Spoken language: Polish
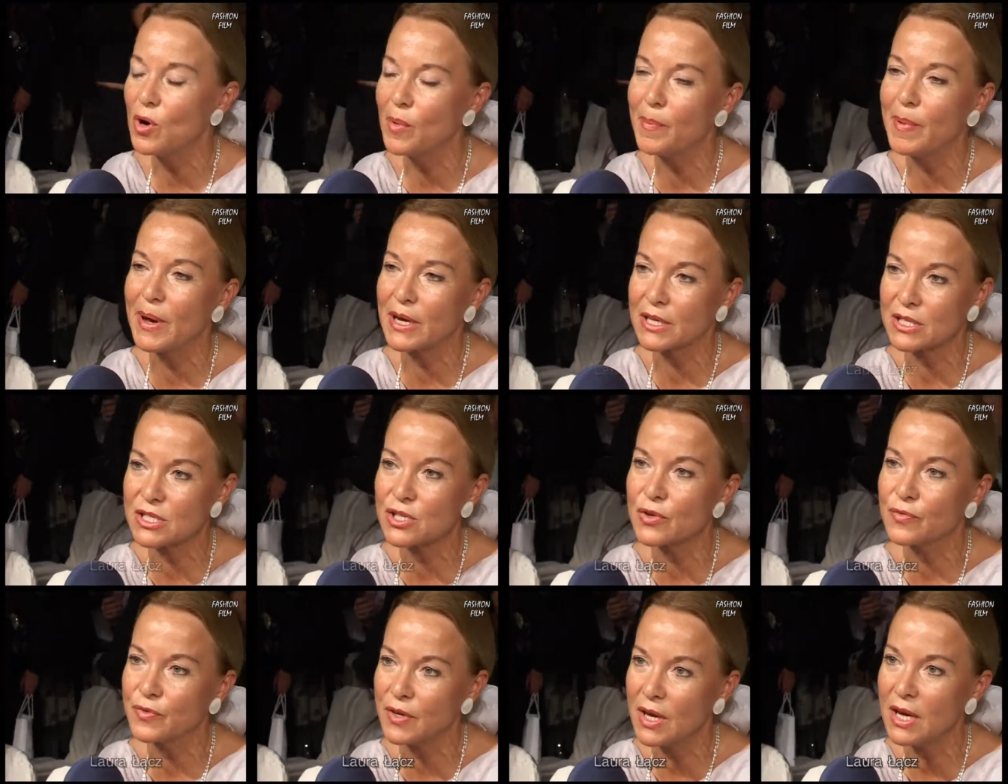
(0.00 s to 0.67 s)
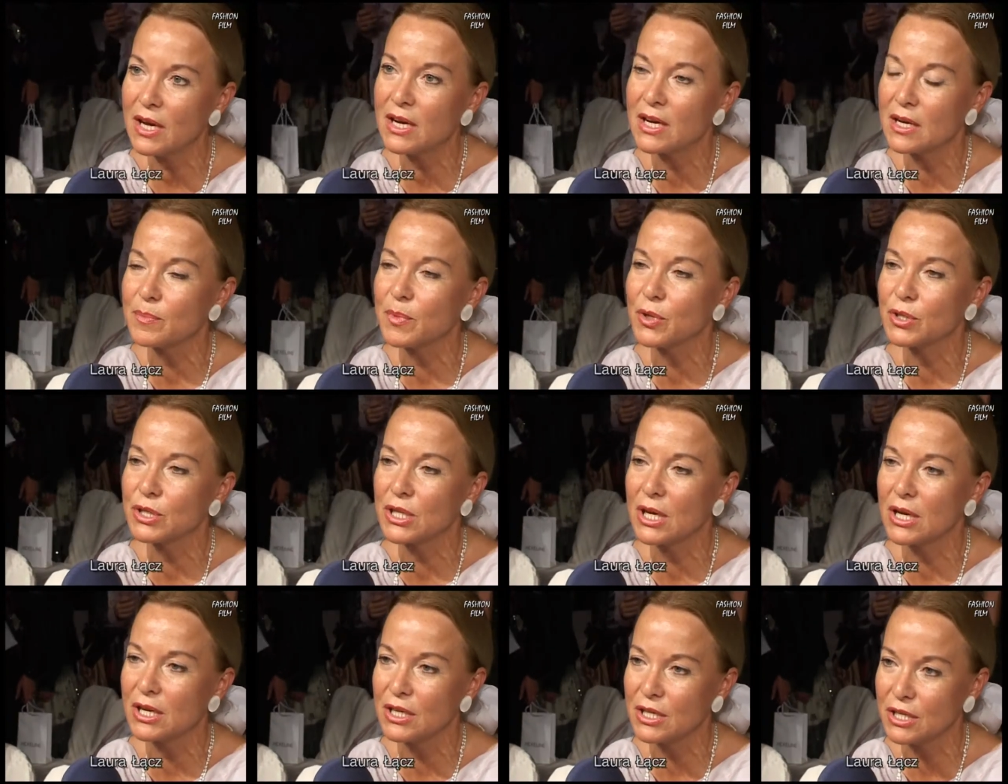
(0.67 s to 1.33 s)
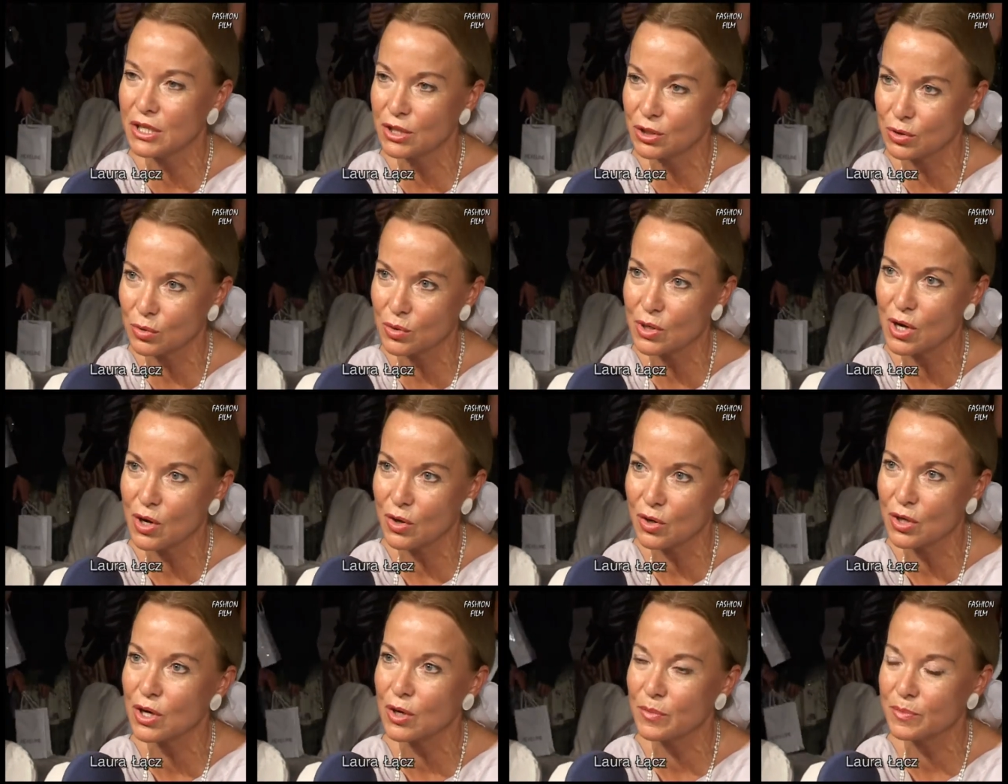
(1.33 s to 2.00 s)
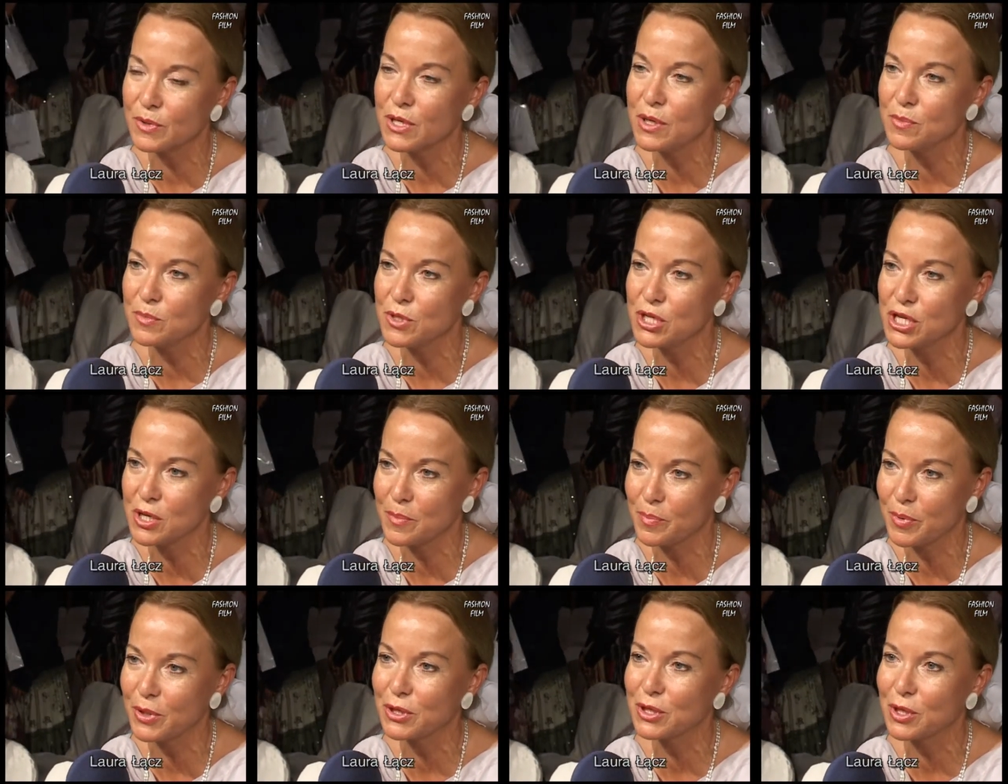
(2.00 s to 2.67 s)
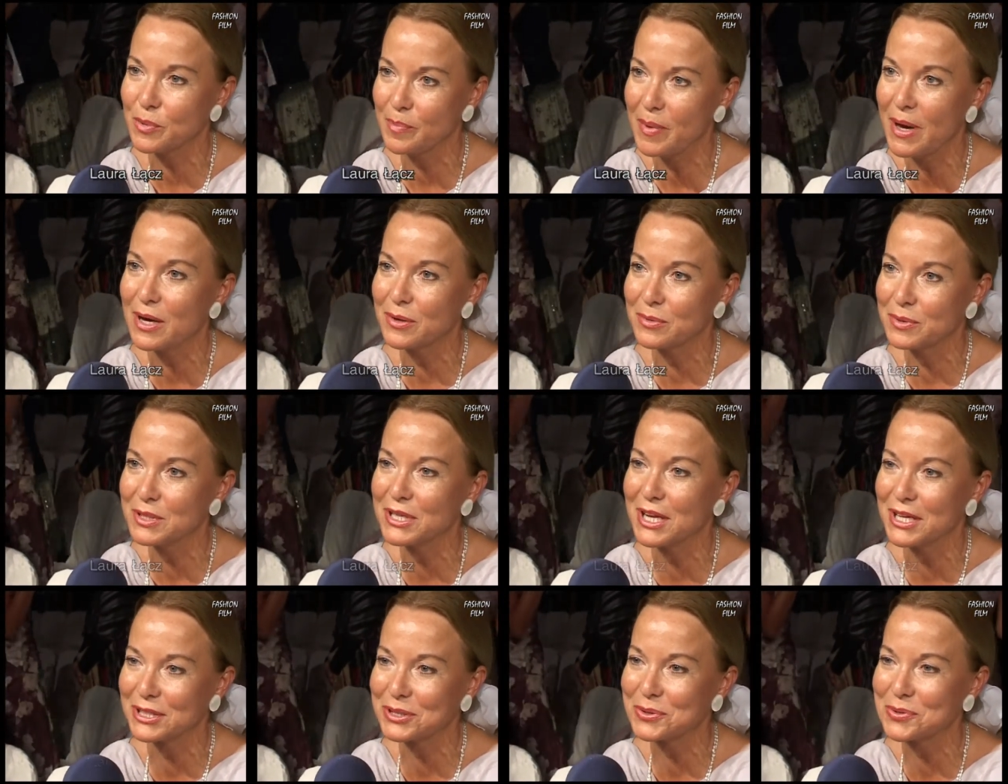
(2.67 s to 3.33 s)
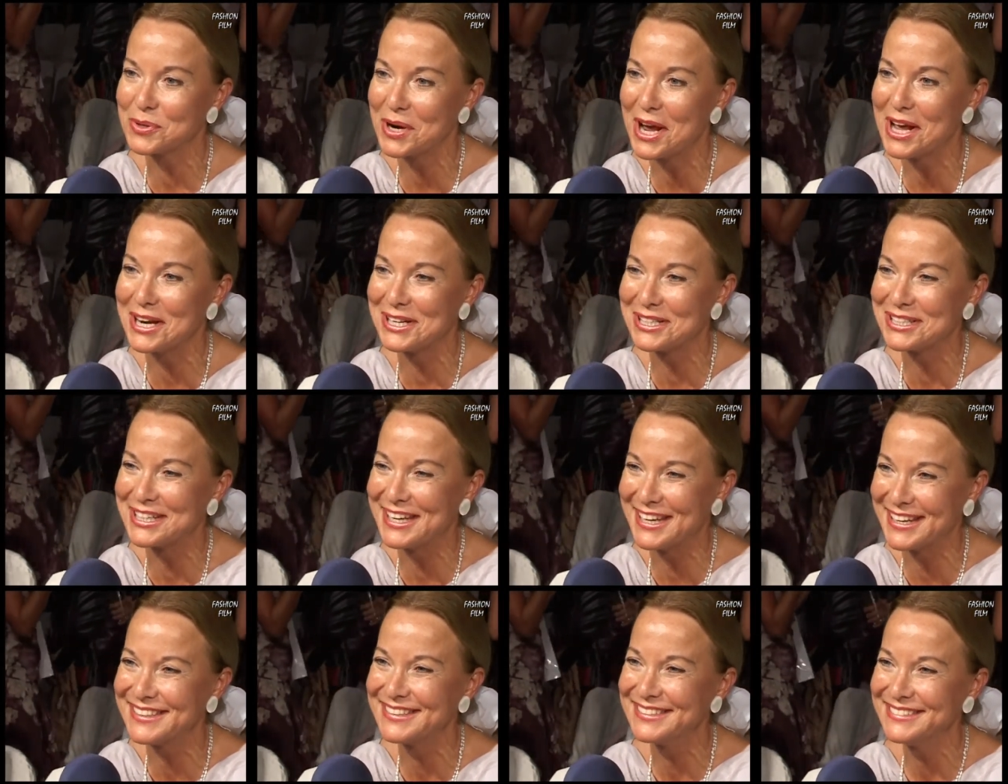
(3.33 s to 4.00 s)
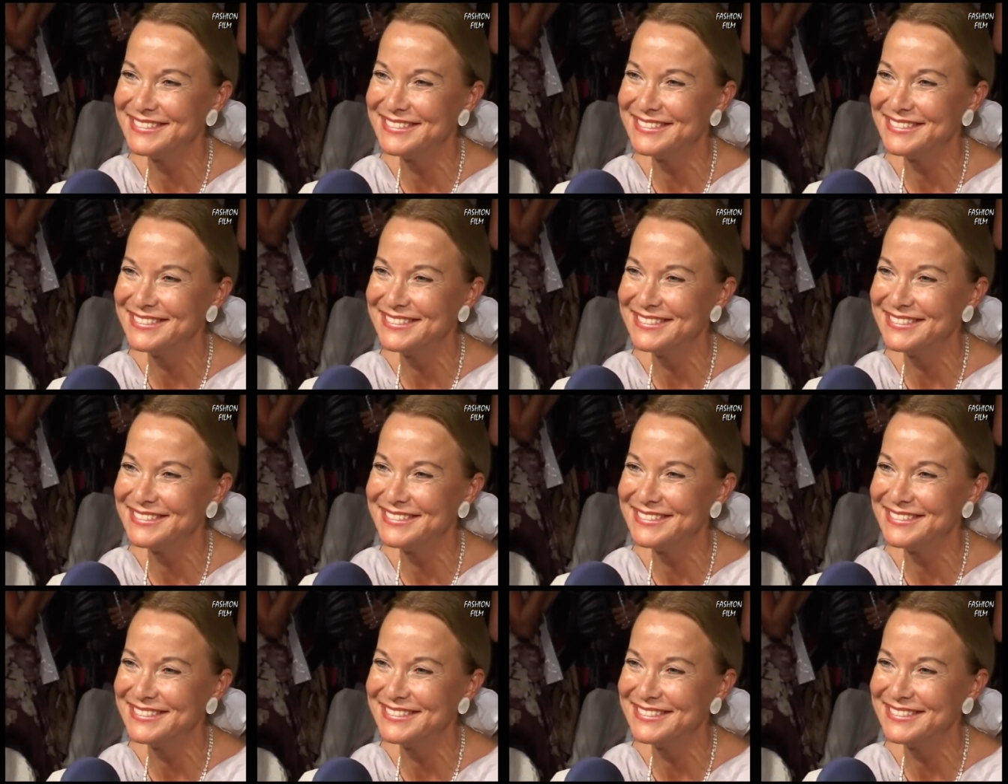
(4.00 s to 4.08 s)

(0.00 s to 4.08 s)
Było bardzo wiele modeli, które ogromnie mi się podobały, naturalnie.